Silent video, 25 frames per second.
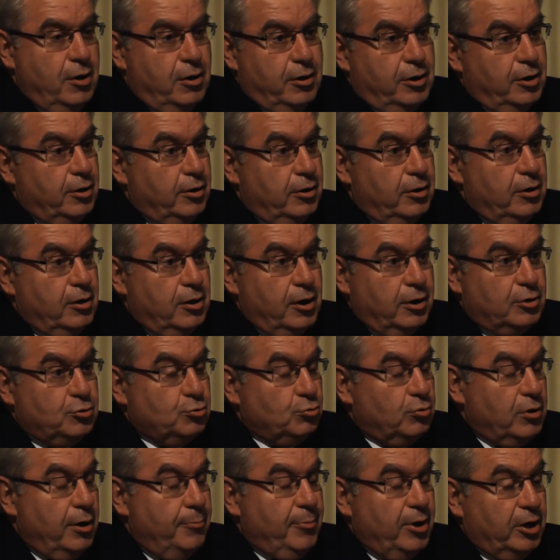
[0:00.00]
et,
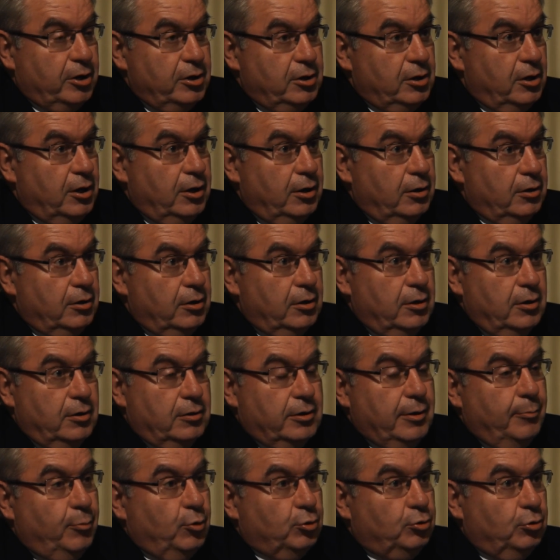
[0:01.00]
l'action de la marine là
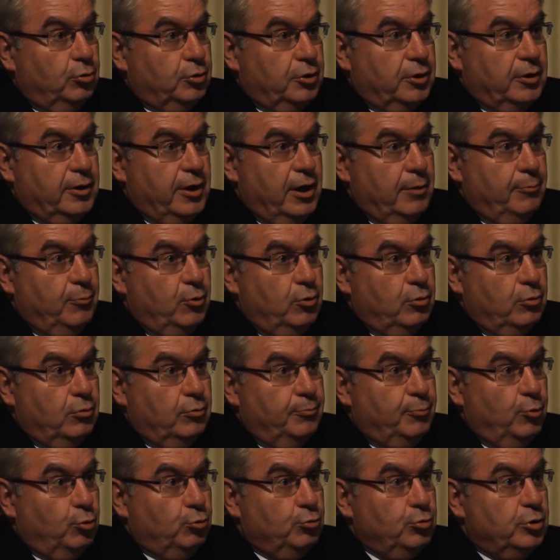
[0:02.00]
est importante également
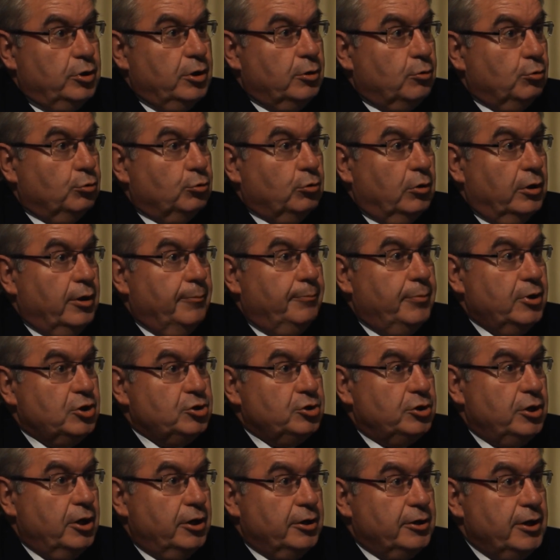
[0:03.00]
pour lutter contre la
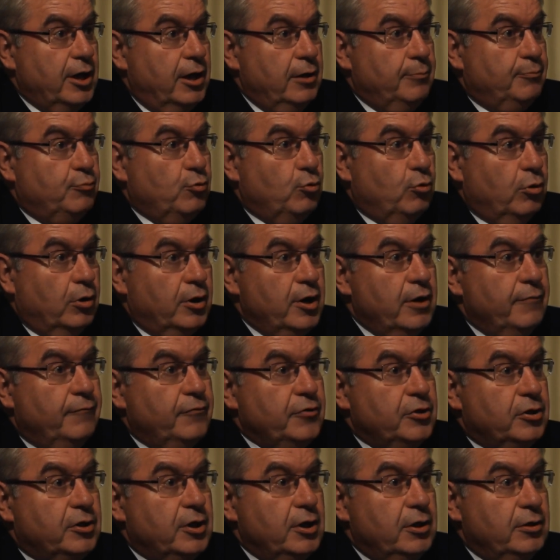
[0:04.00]
pêche illégale, pour
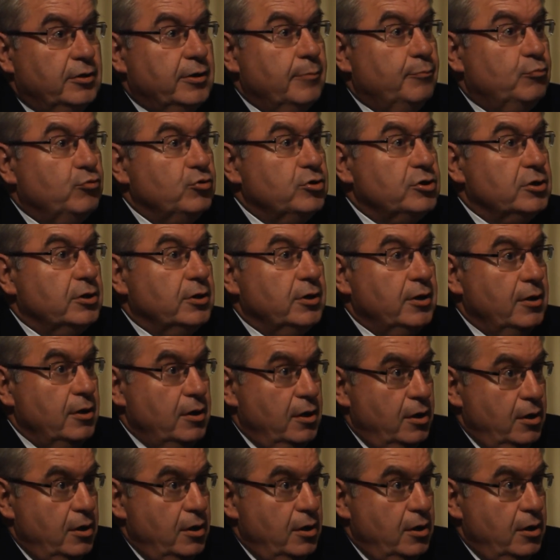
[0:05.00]
éviter d'épuiser